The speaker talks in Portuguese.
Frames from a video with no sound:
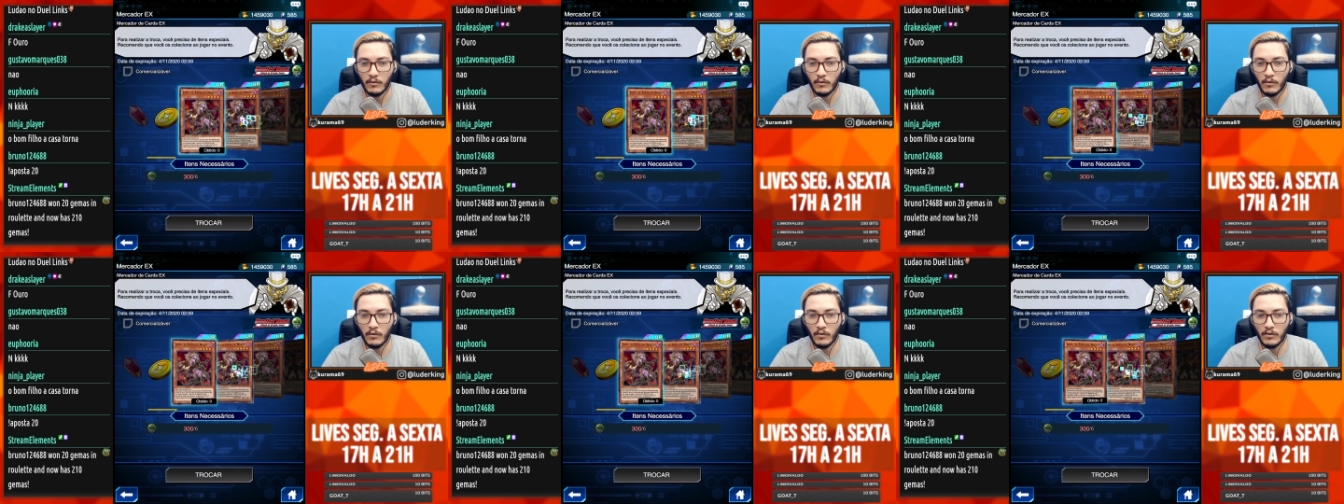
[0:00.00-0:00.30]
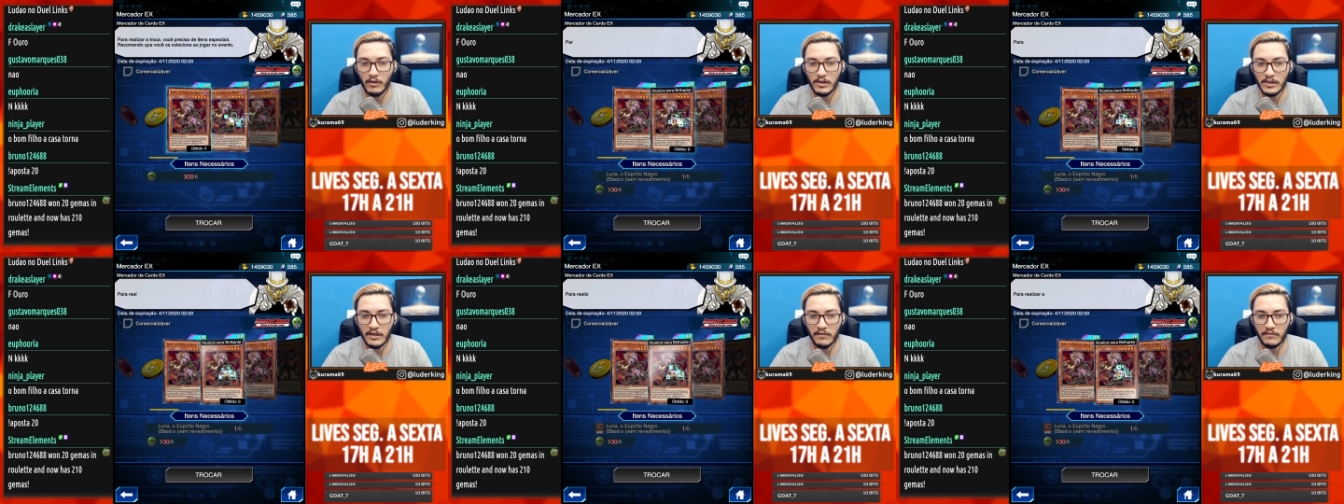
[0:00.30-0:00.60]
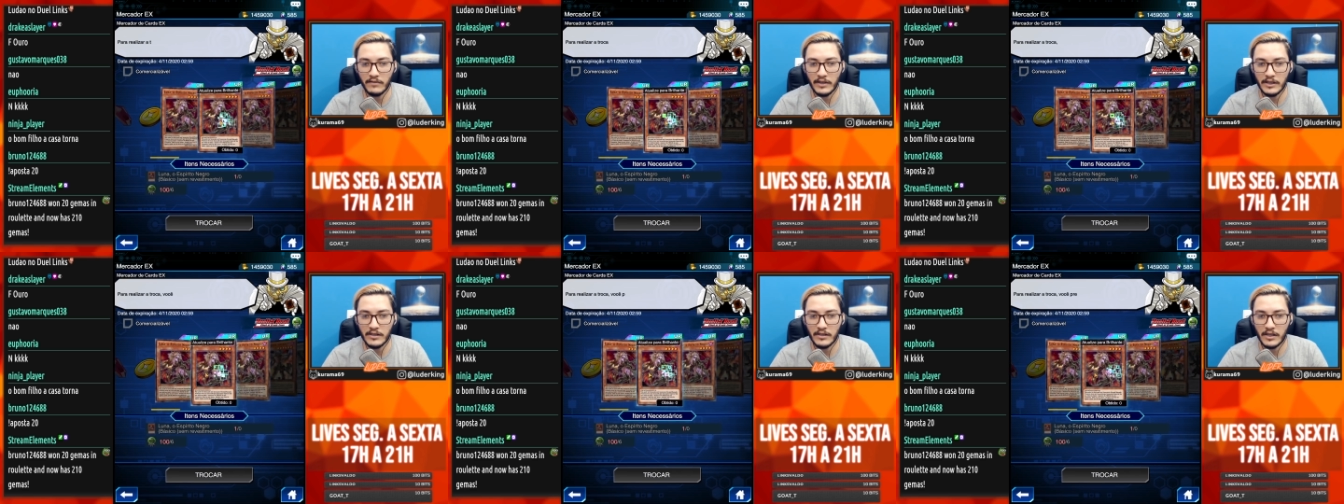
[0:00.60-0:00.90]
Ó, oh, já
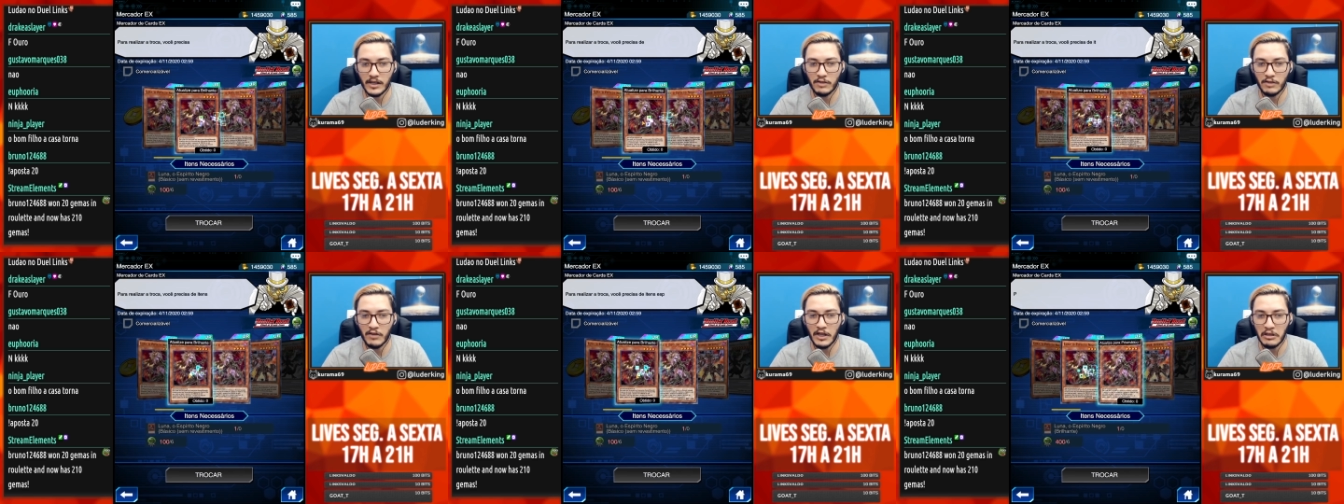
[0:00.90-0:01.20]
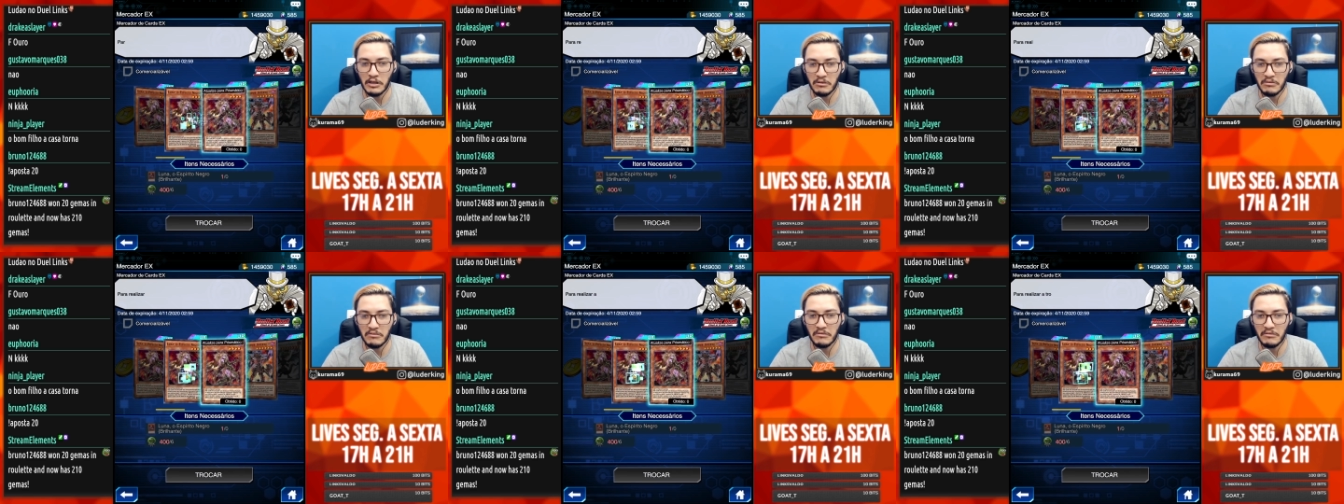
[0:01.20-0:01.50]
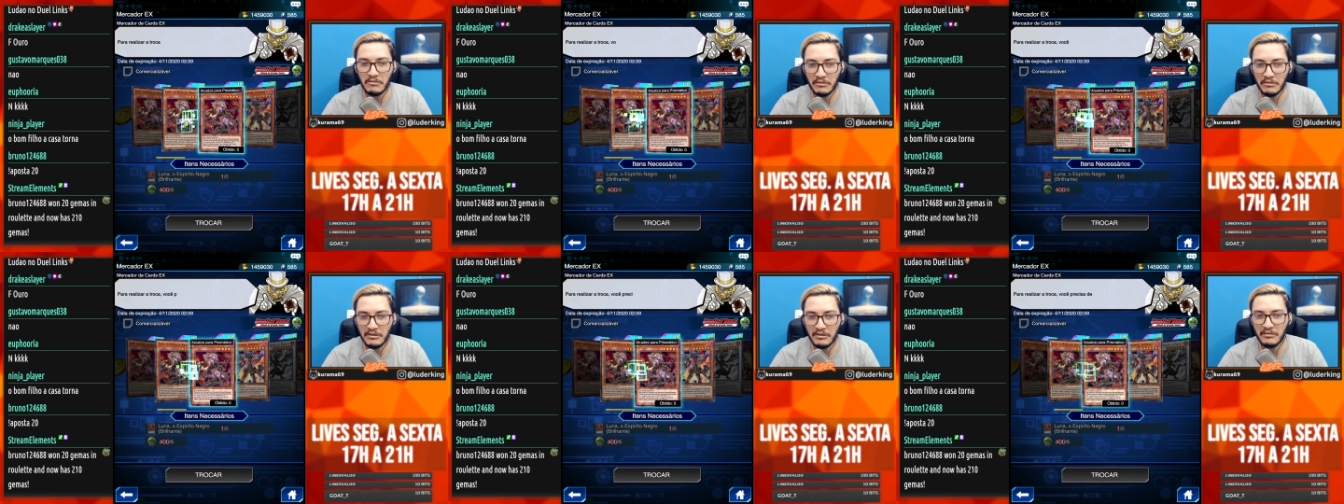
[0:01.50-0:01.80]
vem as três
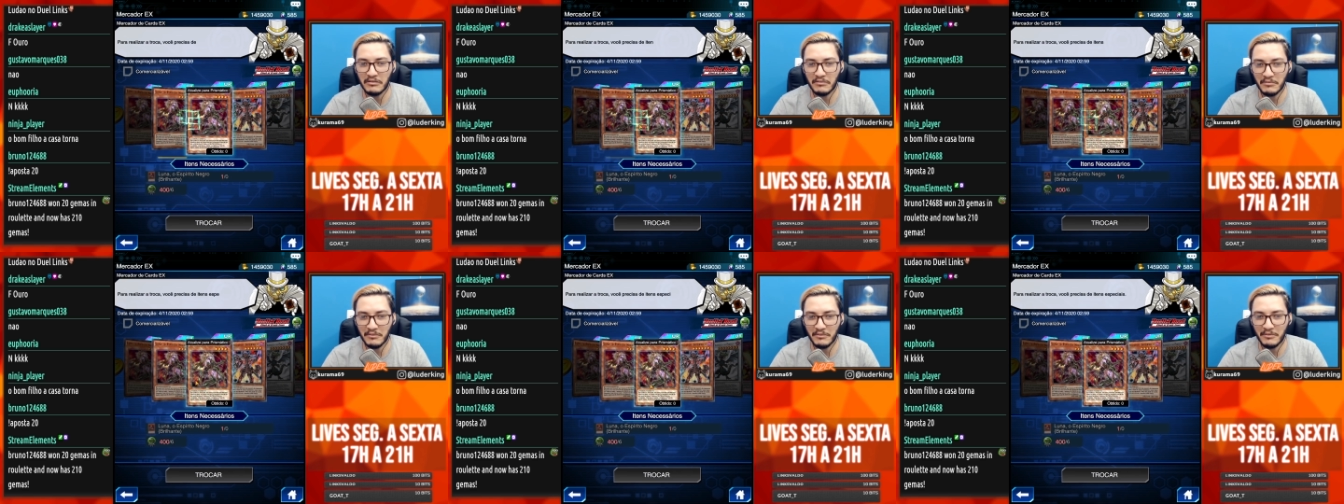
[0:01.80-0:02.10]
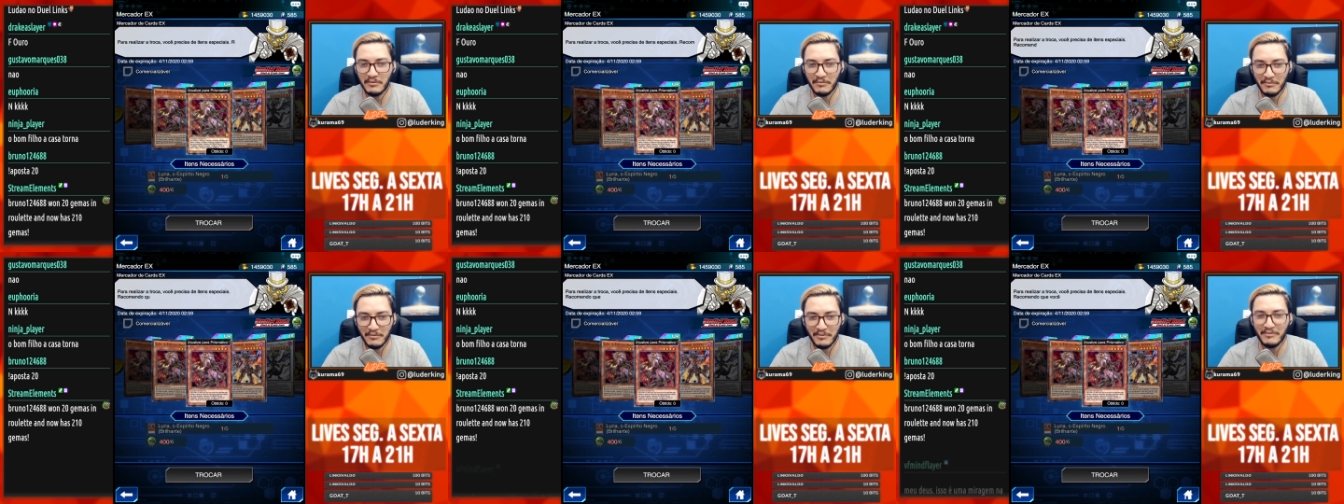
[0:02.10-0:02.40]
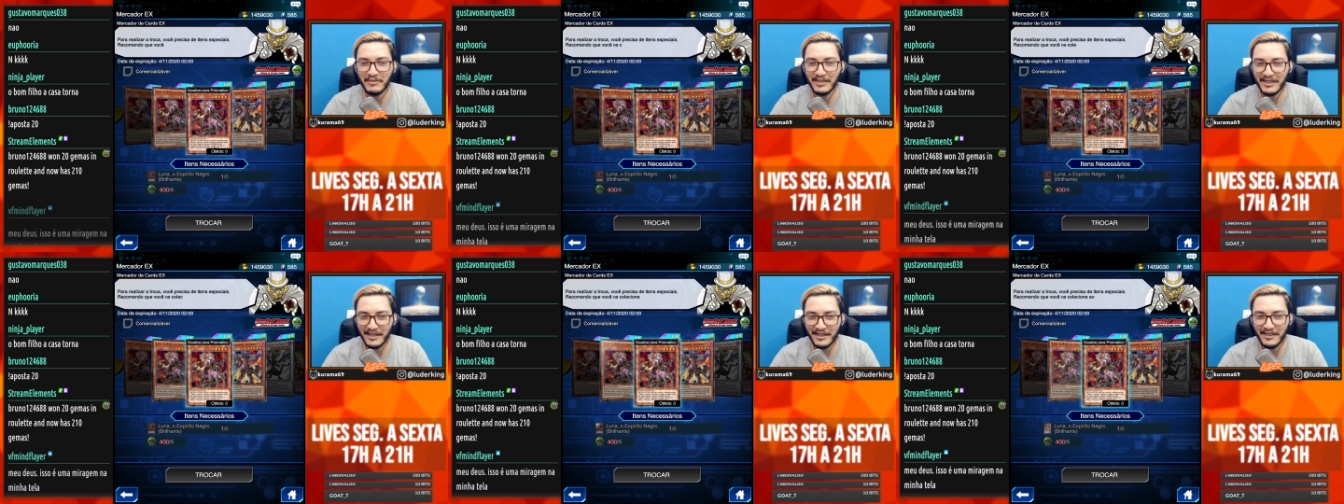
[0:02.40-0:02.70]
versões.
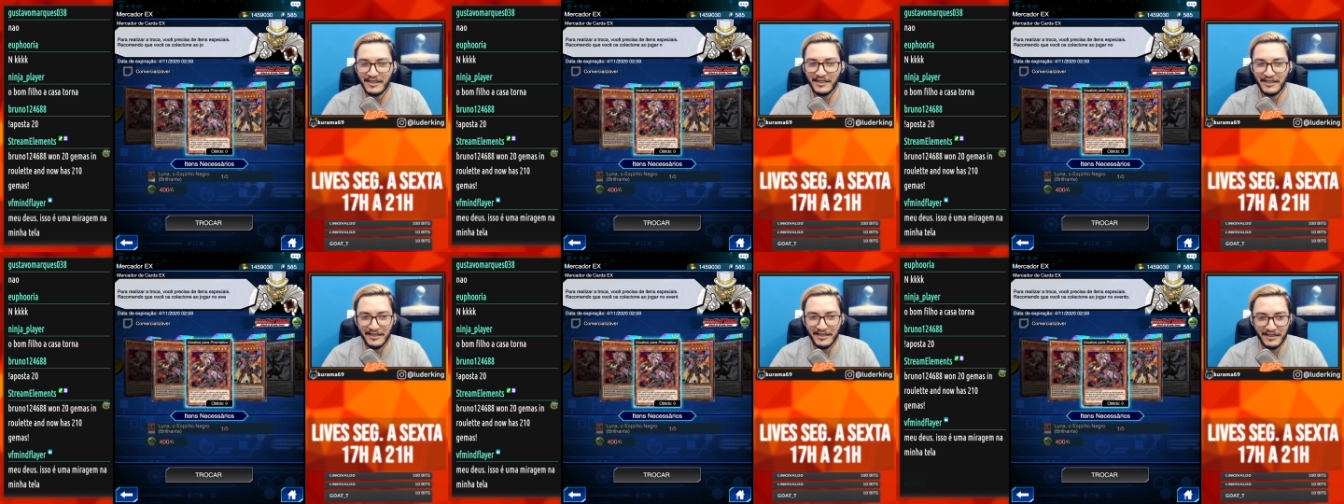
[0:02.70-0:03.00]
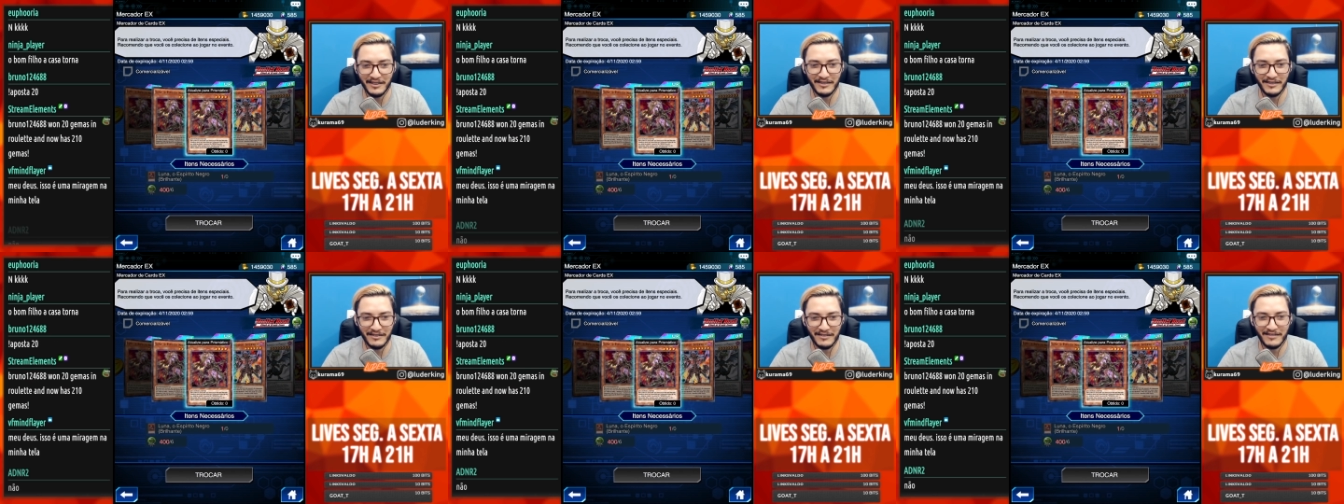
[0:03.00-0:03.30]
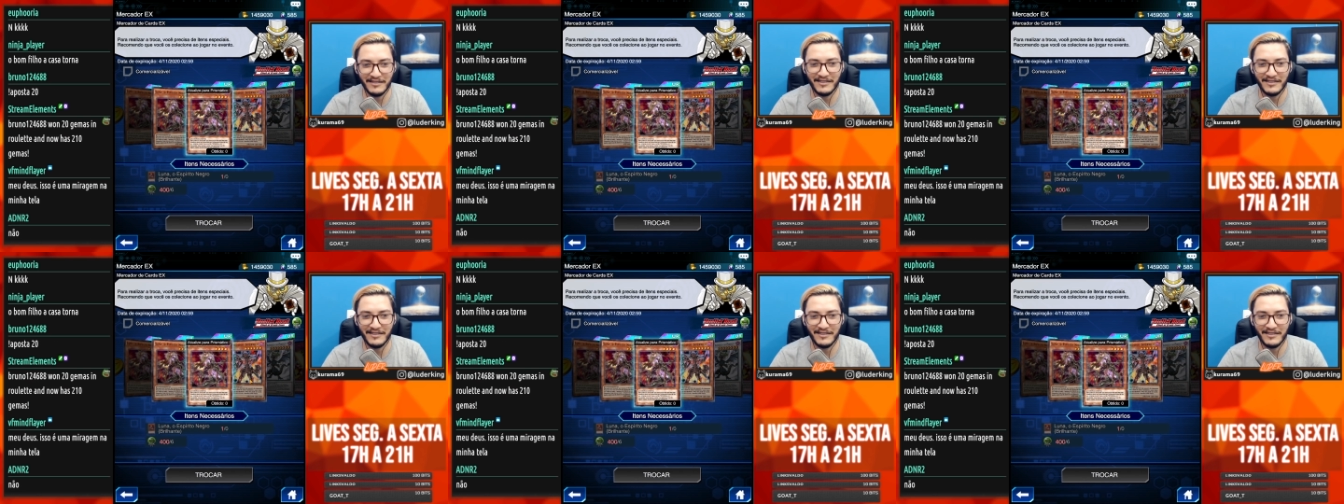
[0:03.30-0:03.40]
Oh, que isso?